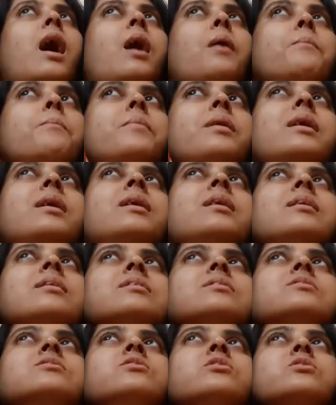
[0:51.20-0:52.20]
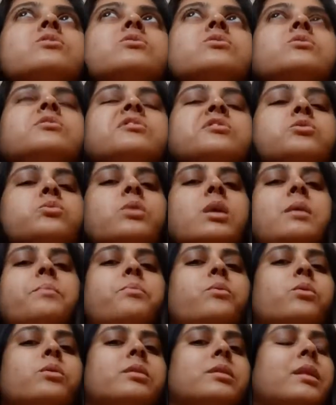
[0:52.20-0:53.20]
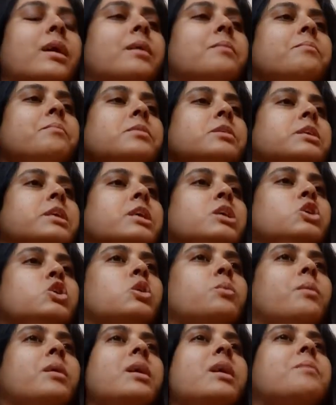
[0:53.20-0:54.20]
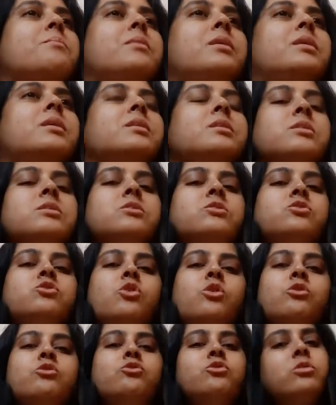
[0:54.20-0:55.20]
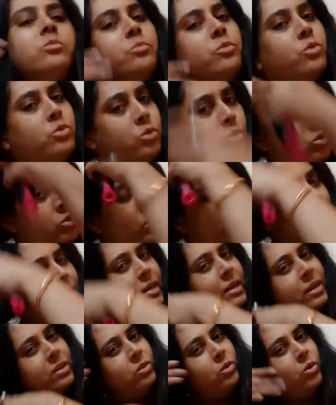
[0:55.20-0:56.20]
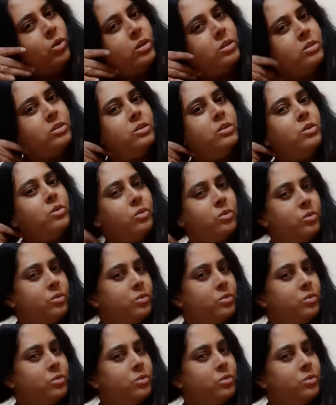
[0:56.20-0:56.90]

আমরা যখন স্কুলে পড়তাম সেই সময় আমার ছজন বন্ধুর একটা দল ছিল